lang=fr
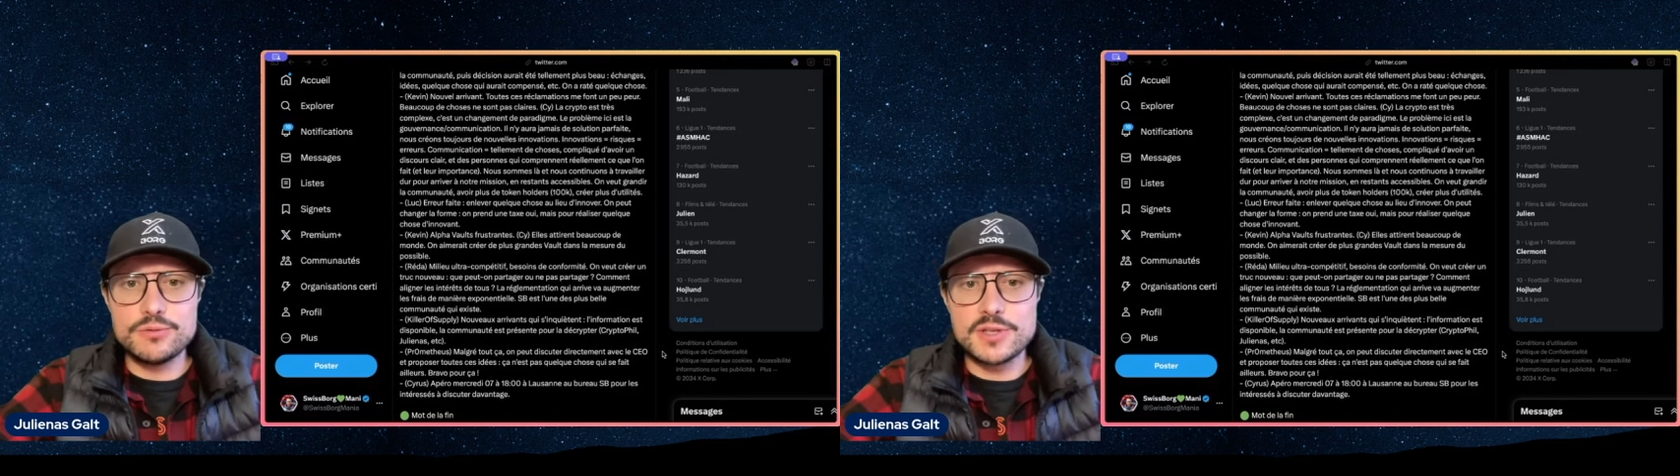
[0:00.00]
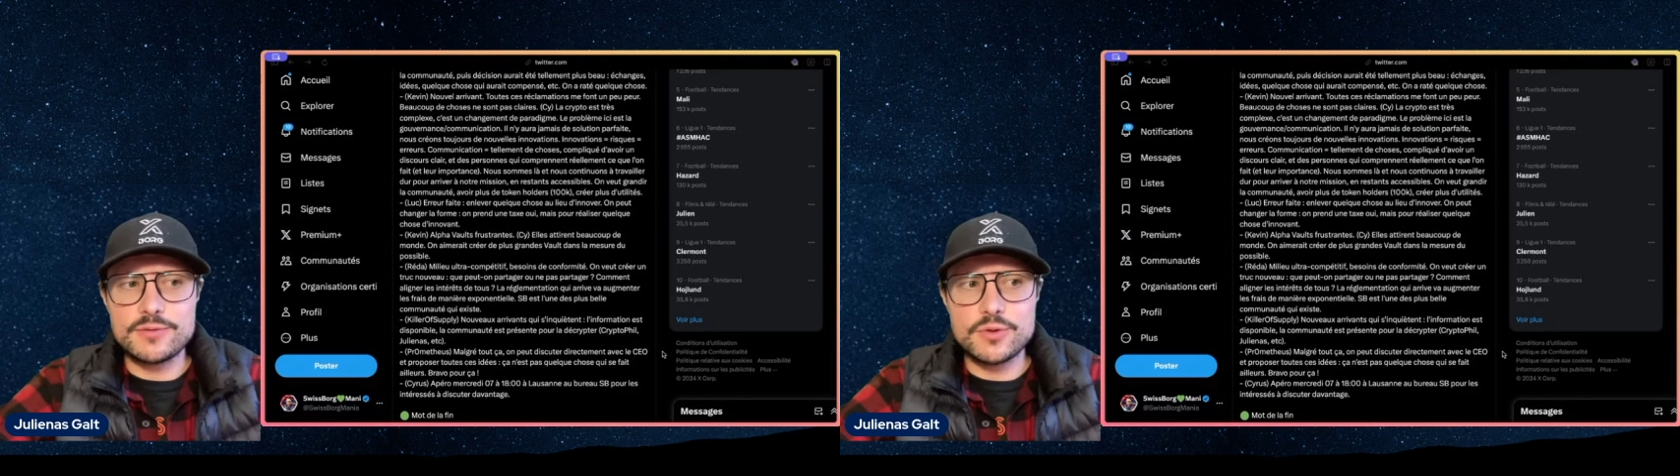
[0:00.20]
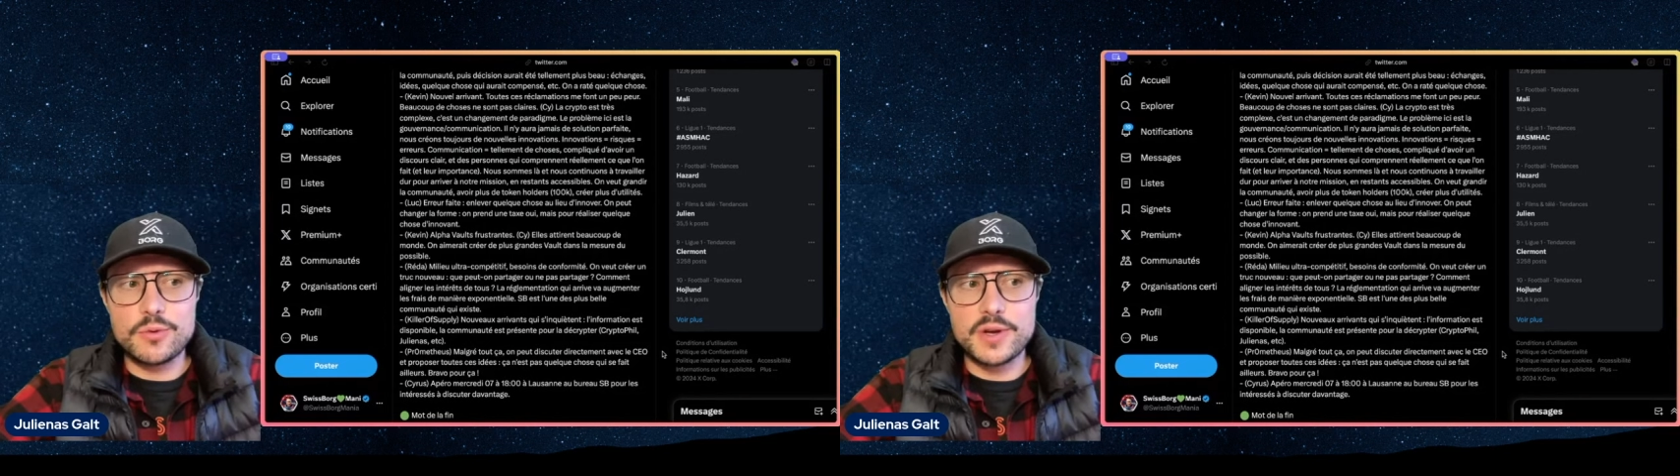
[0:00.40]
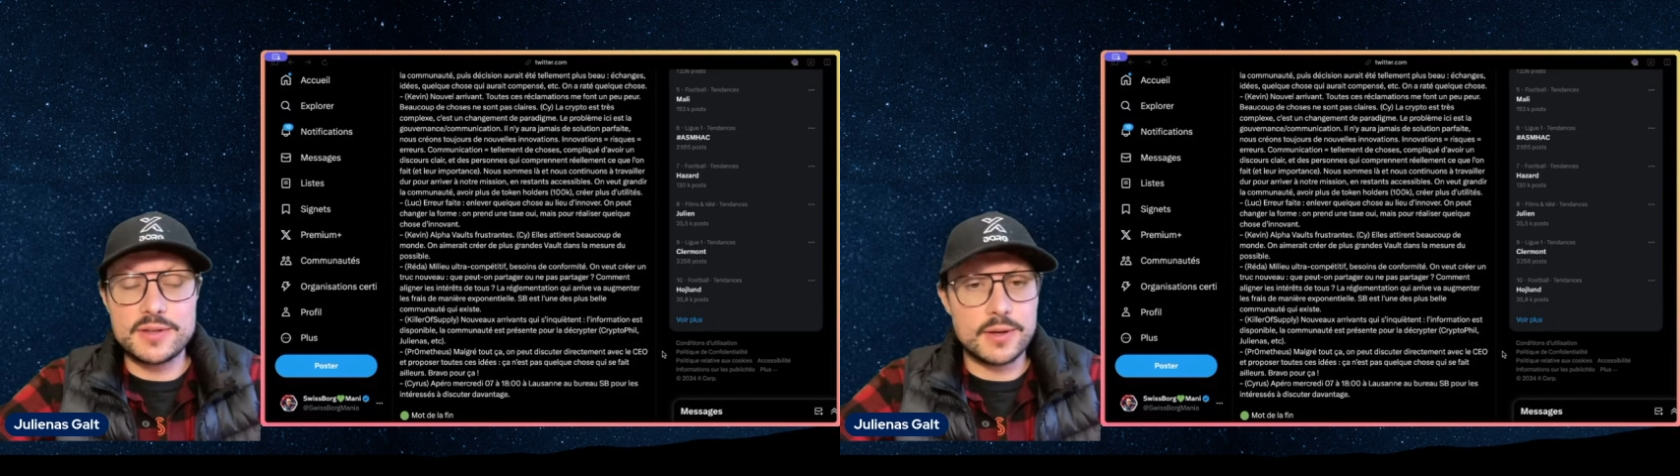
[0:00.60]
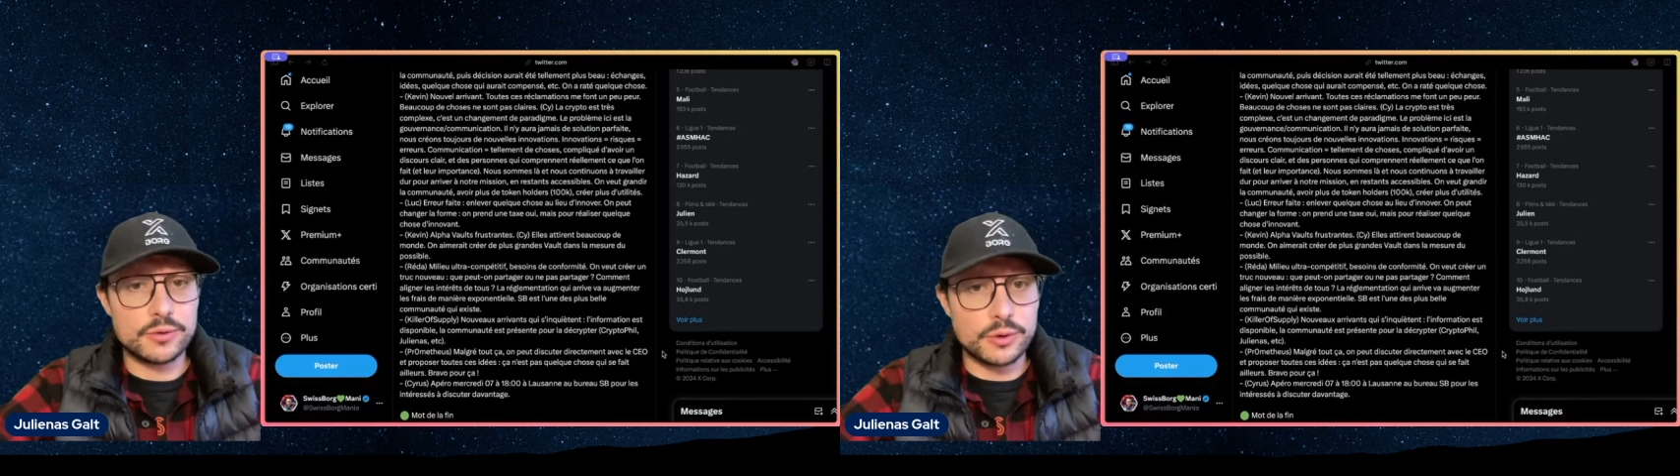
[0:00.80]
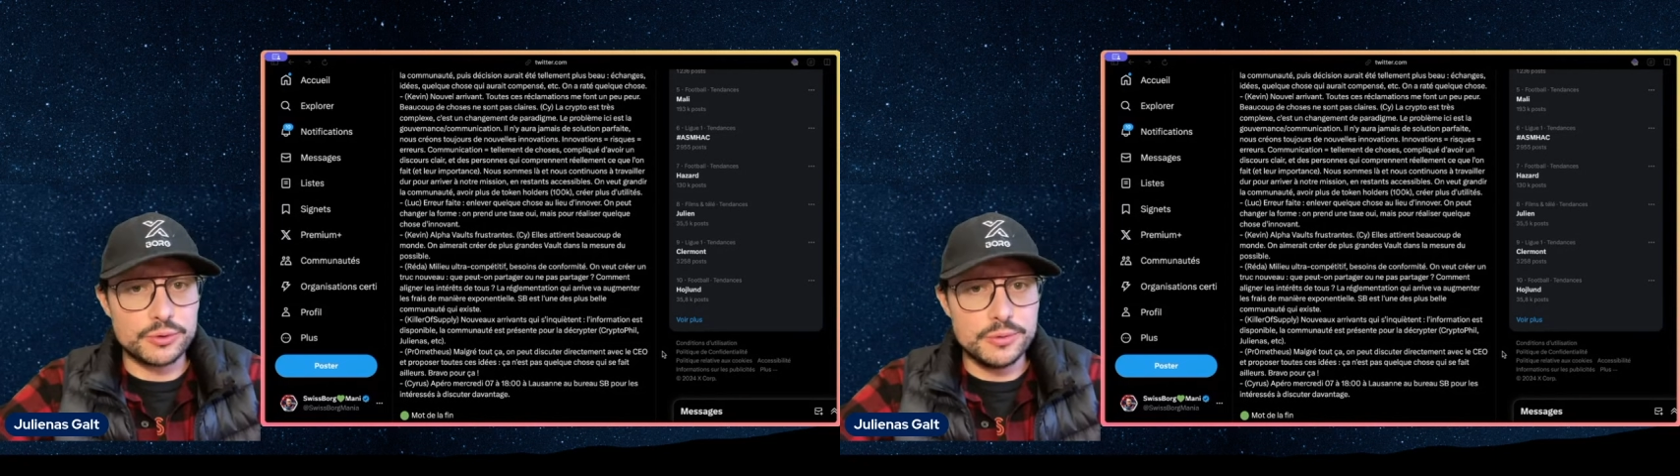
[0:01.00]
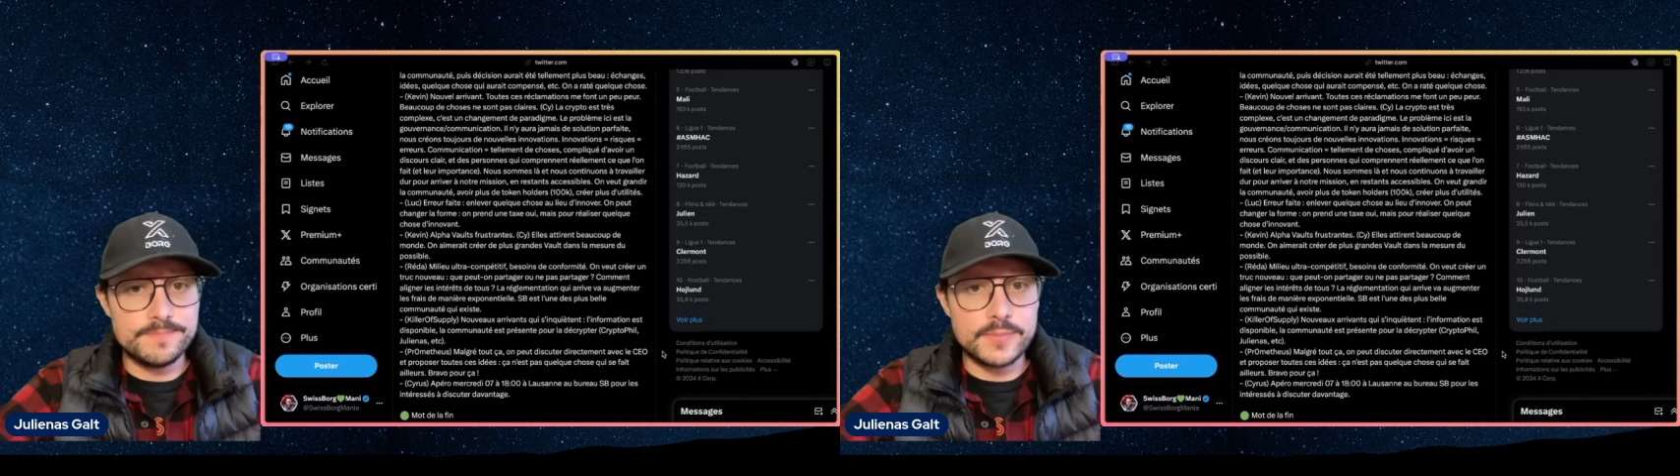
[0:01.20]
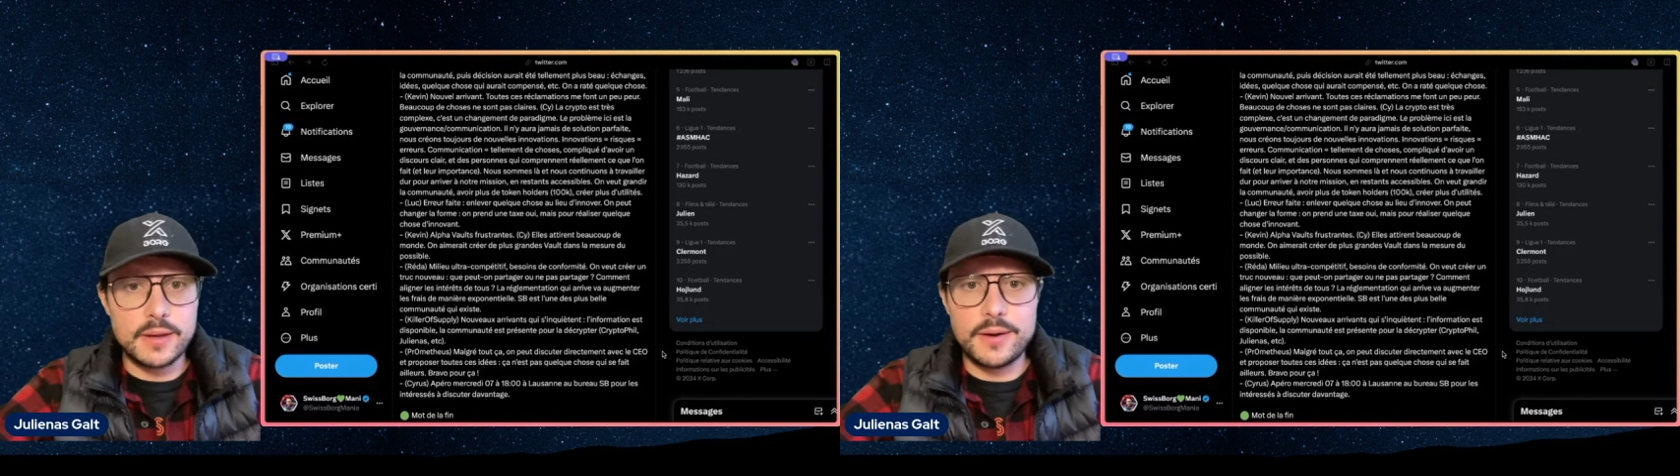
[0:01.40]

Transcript: nous avions été entendus,